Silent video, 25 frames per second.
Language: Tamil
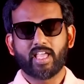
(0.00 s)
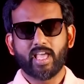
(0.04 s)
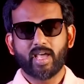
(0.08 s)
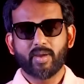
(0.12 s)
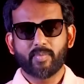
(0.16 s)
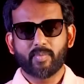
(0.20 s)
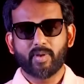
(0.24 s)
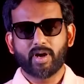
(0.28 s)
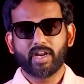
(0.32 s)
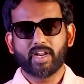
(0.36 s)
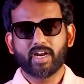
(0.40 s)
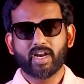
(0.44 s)

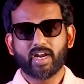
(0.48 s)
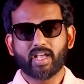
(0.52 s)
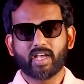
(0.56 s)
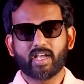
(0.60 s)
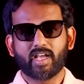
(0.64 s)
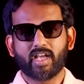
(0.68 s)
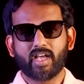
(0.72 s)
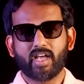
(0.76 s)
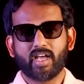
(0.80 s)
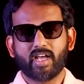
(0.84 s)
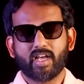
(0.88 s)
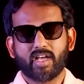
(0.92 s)
ஏன்
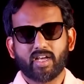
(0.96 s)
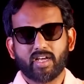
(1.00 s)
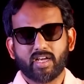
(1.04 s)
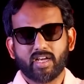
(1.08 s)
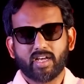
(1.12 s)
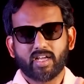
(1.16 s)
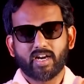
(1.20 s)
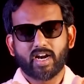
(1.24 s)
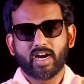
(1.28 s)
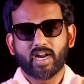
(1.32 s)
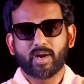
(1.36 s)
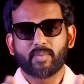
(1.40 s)

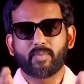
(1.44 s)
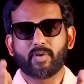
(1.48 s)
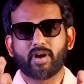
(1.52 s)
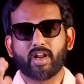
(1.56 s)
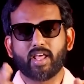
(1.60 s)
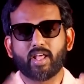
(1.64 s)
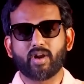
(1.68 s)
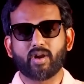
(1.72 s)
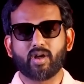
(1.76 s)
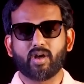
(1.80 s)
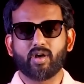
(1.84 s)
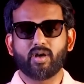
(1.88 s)
மணிக்கணக்காக ரெண்டரை
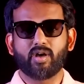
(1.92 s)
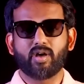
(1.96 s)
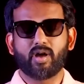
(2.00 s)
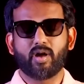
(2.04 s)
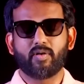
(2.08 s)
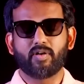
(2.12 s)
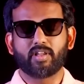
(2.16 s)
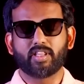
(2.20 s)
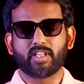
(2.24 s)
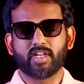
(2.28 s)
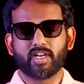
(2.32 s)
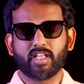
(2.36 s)
மணி நேரம்
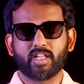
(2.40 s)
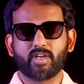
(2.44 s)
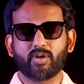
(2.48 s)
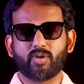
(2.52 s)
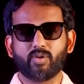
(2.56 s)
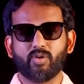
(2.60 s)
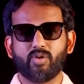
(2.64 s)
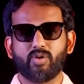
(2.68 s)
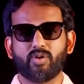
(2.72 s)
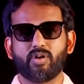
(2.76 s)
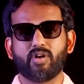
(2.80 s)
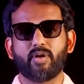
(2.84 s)
அவ்வளோதானே
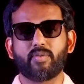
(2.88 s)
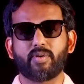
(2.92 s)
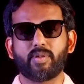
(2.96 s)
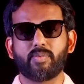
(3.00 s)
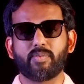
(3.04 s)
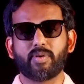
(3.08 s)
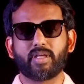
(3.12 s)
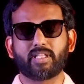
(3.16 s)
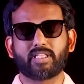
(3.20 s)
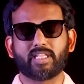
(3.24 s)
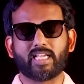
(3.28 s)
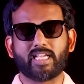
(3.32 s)
இருக்கும்
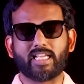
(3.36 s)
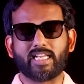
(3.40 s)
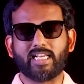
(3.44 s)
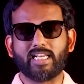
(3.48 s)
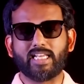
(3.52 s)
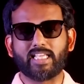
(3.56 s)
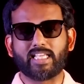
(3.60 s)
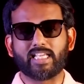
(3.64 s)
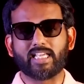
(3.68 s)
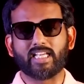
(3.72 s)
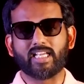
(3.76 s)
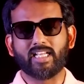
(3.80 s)
அப்படின்னு பார்த்தா
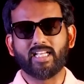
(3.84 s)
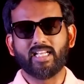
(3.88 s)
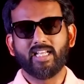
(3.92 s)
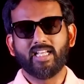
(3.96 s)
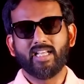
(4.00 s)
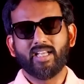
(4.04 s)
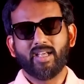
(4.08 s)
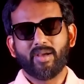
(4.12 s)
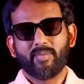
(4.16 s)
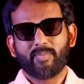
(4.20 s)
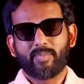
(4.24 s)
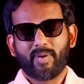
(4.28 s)
இல்லைங்க
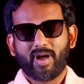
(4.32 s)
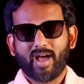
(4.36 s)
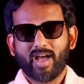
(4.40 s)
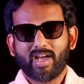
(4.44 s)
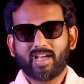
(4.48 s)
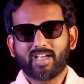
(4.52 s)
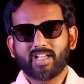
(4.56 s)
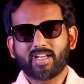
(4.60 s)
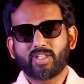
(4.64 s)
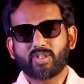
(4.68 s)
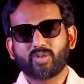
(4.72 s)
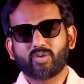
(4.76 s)

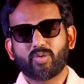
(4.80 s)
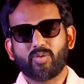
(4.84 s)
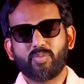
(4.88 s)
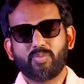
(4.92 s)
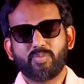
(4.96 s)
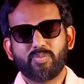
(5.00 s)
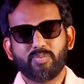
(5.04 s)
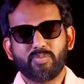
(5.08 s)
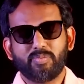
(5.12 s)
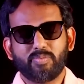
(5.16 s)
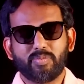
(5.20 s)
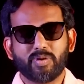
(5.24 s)
பார்க்குறது
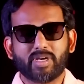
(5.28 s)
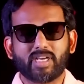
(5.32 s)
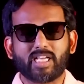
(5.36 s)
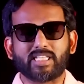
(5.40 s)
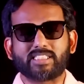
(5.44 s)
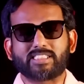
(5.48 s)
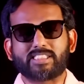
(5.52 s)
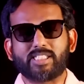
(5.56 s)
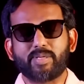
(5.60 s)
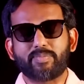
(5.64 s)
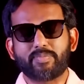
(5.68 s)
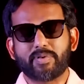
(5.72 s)
ரொம்ப
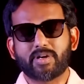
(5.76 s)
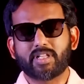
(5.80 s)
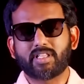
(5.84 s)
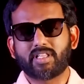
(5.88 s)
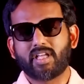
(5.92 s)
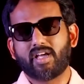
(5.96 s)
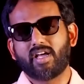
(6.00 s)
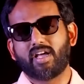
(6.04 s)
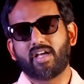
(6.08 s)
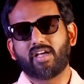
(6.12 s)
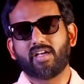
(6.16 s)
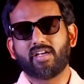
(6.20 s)
கஷ்டப்பட்டு
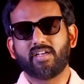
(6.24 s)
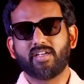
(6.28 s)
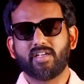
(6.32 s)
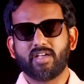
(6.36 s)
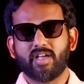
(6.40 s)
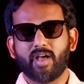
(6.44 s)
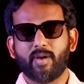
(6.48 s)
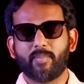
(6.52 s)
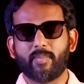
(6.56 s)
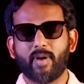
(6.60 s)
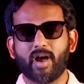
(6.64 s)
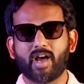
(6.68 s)
தான்
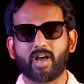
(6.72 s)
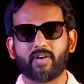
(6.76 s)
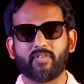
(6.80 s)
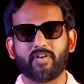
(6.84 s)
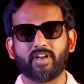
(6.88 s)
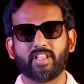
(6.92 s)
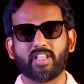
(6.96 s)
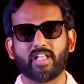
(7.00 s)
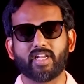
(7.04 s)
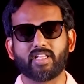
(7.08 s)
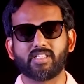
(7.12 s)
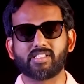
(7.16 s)
பார்க்க
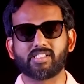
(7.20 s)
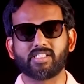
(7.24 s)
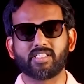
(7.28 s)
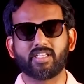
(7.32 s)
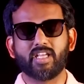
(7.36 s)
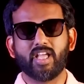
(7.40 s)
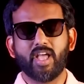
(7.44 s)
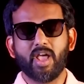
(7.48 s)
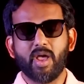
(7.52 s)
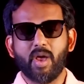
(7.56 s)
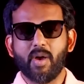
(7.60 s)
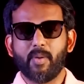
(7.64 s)
வேண்டியதாக இருந்துச்சு
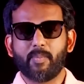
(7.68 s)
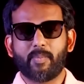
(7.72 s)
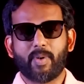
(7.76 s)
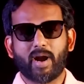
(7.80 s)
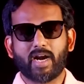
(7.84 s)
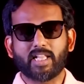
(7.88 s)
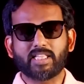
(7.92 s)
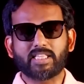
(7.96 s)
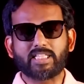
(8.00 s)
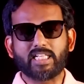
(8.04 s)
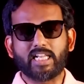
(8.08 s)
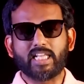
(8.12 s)

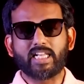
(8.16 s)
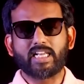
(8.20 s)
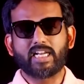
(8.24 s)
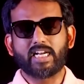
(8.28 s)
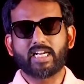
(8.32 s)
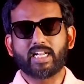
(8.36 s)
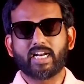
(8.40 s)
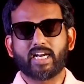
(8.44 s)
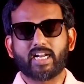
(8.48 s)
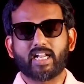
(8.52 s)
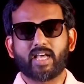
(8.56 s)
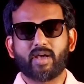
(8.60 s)
படத்தில்
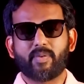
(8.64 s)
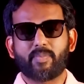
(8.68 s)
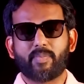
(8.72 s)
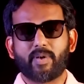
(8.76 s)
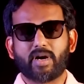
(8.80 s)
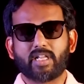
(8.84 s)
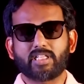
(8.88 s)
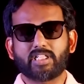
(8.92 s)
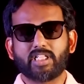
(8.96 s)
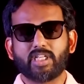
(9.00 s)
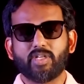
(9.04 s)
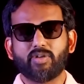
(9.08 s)
என்னன்னு கேட்டால்
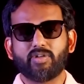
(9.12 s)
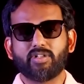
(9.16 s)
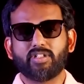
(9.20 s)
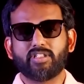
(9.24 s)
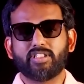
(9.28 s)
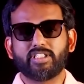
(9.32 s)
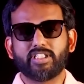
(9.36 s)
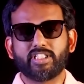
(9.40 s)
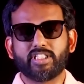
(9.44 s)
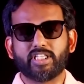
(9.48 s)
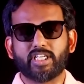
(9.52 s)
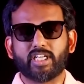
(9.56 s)
படத்தில்
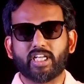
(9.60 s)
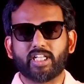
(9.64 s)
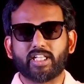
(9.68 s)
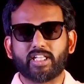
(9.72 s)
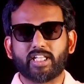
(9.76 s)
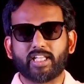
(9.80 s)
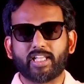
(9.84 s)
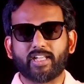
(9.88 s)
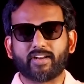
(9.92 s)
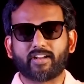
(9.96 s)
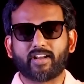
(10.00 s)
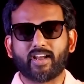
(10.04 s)
வந்து
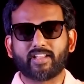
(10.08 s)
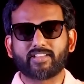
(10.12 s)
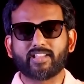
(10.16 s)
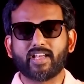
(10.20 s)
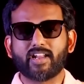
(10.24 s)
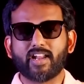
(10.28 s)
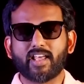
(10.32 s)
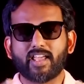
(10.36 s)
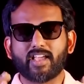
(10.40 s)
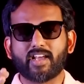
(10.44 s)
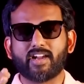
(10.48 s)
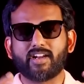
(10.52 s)
அந்த
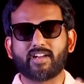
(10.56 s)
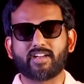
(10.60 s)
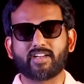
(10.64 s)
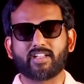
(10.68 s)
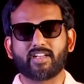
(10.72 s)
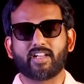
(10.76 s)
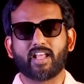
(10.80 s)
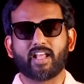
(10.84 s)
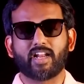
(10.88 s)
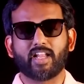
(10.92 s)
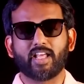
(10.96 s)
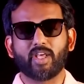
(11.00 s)
கதாநாயகன்
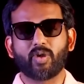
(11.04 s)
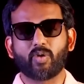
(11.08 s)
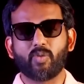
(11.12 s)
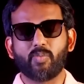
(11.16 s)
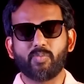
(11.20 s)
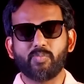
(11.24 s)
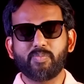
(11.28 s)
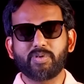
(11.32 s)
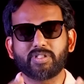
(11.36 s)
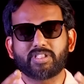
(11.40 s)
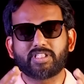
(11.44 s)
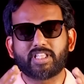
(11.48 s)
இருக்கிறார
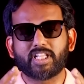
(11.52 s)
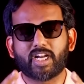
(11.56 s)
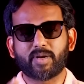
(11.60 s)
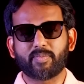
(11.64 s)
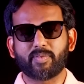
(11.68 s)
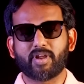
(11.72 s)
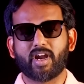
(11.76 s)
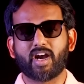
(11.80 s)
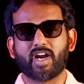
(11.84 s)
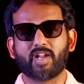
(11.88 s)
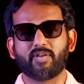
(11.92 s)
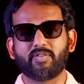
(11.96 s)
ரொம்ப
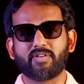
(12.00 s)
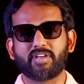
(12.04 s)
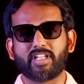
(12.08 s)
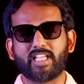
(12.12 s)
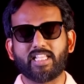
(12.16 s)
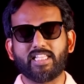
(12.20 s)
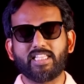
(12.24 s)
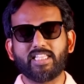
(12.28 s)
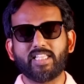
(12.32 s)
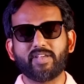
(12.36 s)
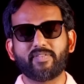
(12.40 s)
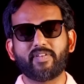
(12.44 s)
திறமையானவர்
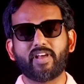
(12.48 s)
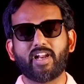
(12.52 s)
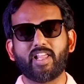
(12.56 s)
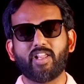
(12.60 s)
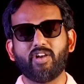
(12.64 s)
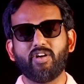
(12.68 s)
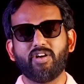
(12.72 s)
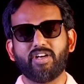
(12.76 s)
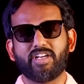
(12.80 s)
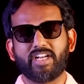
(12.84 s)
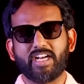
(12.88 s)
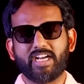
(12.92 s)
எந்த
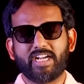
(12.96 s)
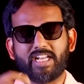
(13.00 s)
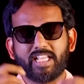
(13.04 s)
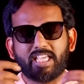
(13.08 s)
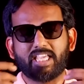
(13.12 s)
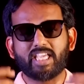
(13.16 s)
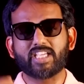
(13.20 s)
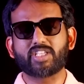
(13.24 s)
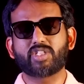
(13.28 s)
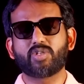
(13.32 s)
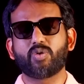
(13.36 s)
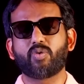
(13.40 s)
வேலையிலும்
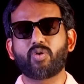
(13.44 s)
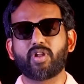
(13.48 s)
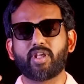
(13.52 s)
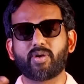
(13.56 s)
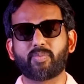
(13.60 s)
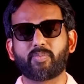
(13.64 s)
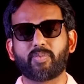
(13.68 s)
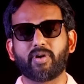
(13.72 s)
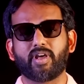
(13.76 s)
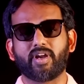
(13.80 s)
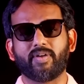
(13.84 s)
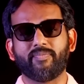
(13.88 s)
டெடிக்கேஷனோடு
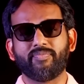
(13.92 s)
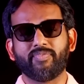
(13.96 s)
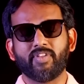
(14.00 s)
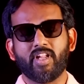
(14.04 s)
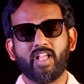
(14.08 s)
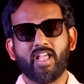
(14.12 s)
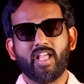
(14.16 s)
இருப்பார்